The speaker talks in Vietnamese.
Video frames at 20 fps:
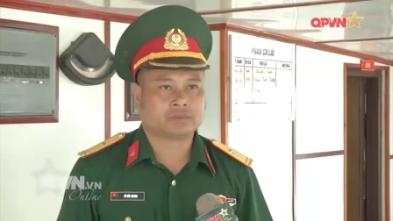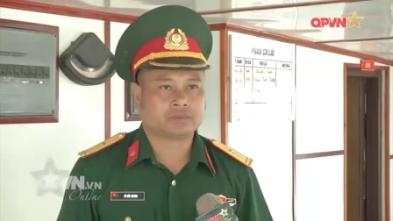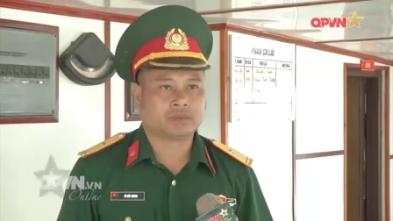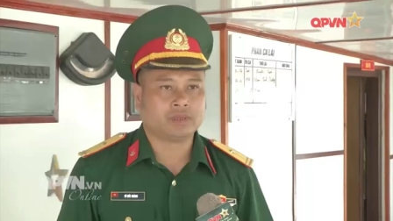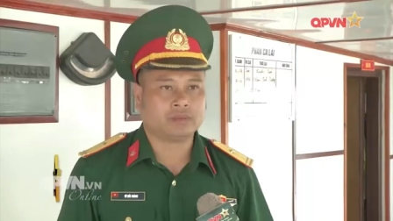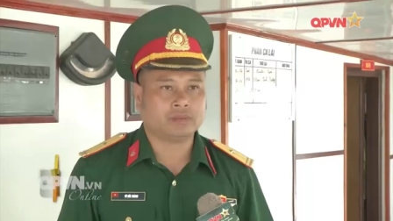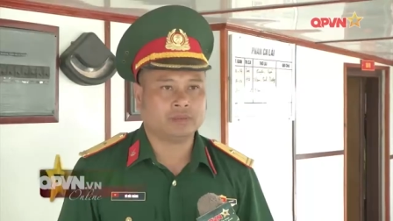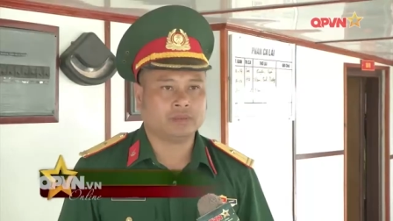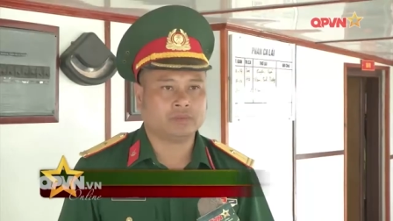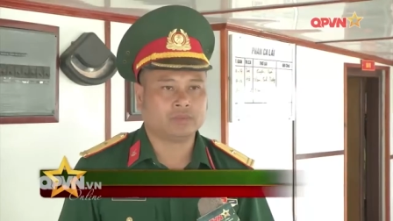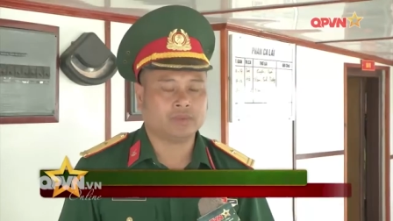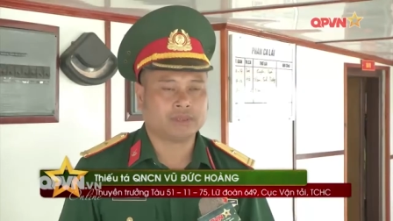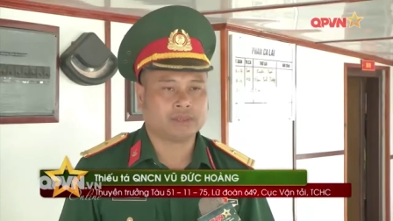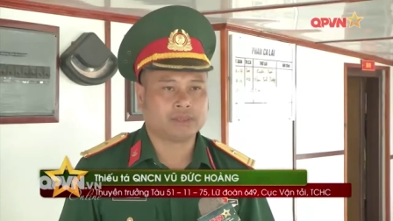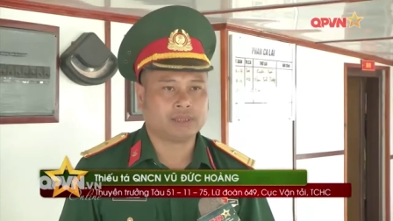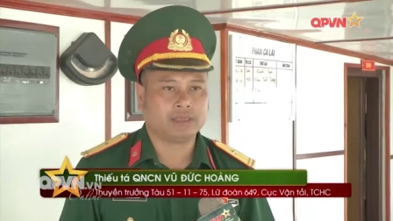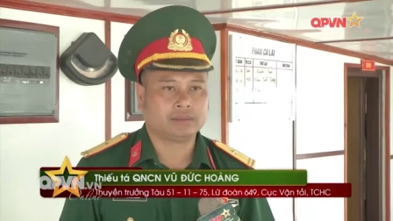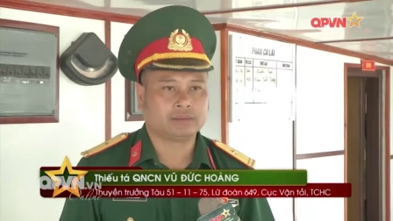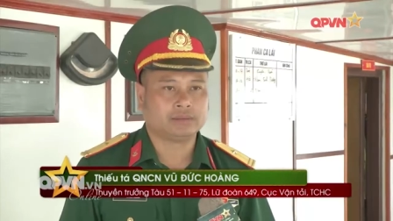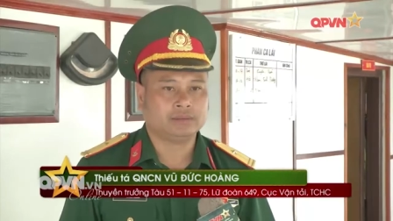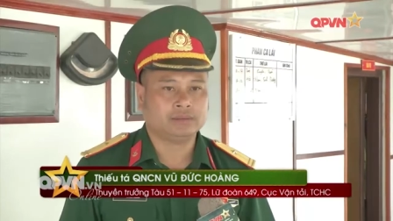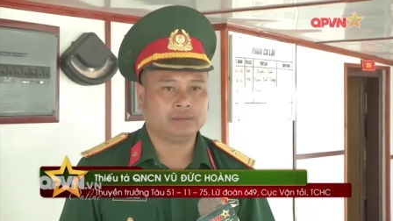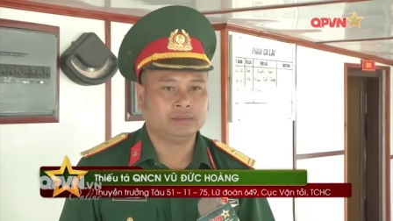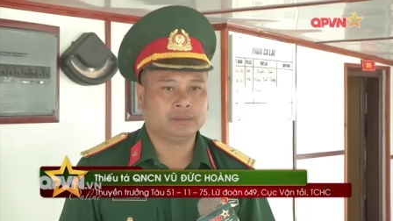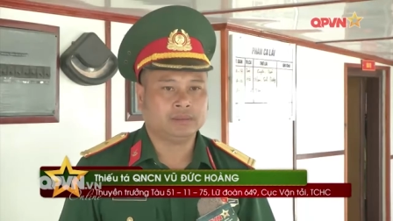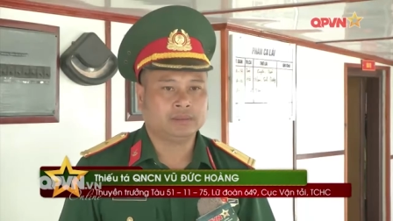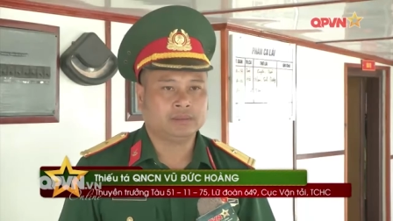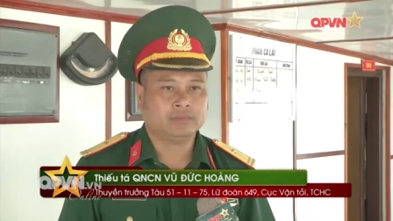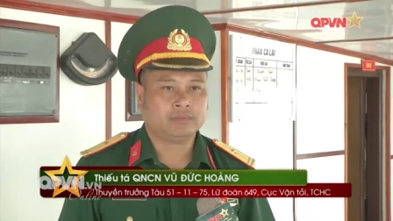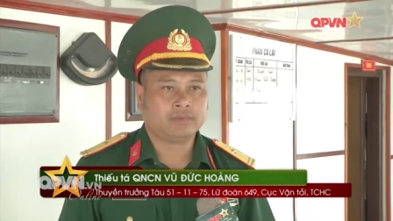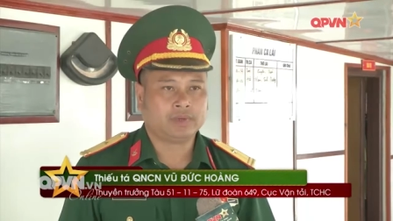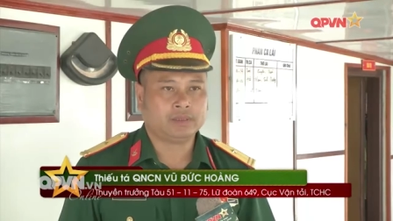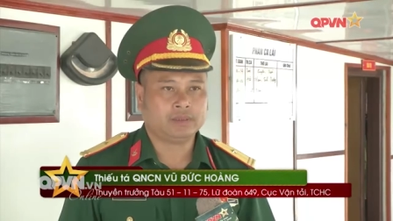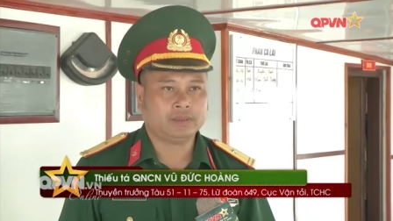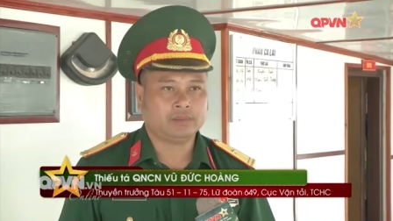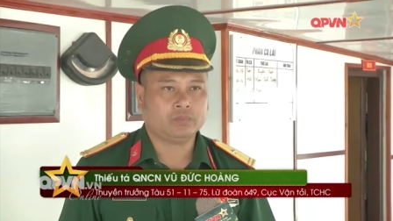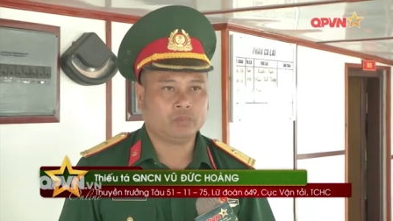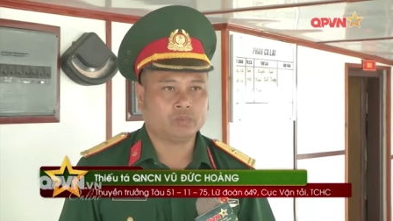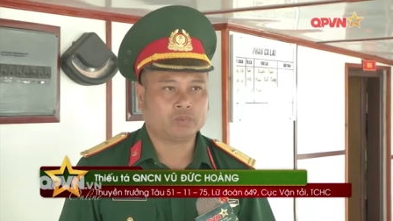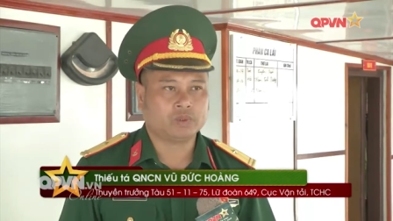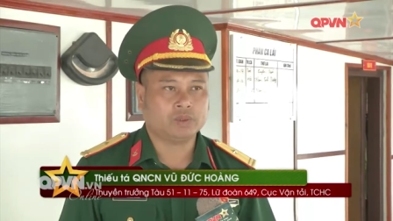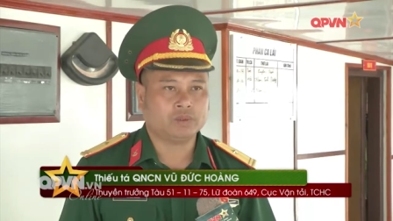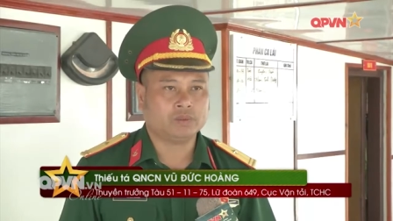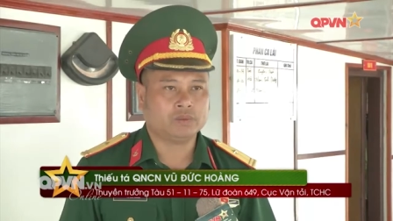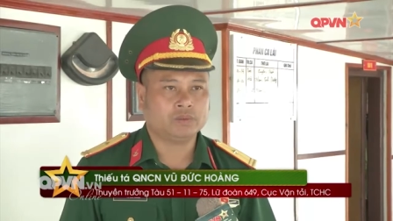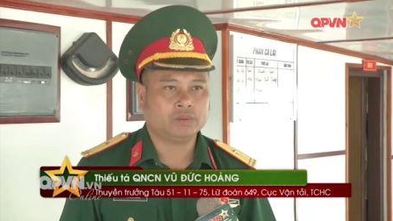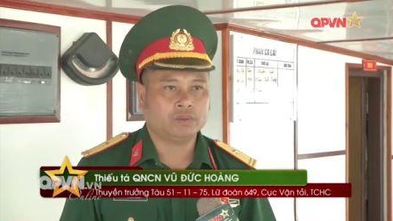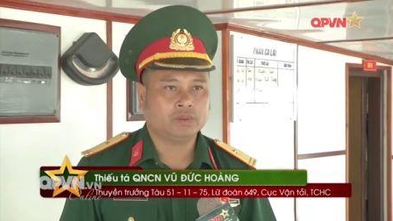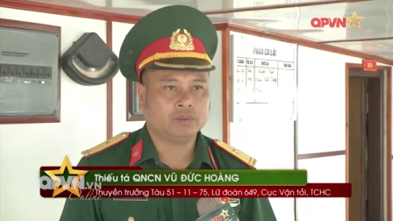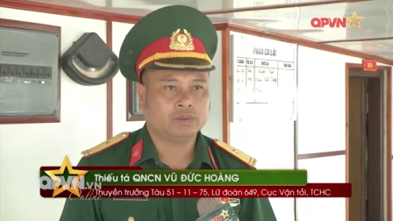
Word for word: Tăng cường quan sát, phát hiện mục tiêu.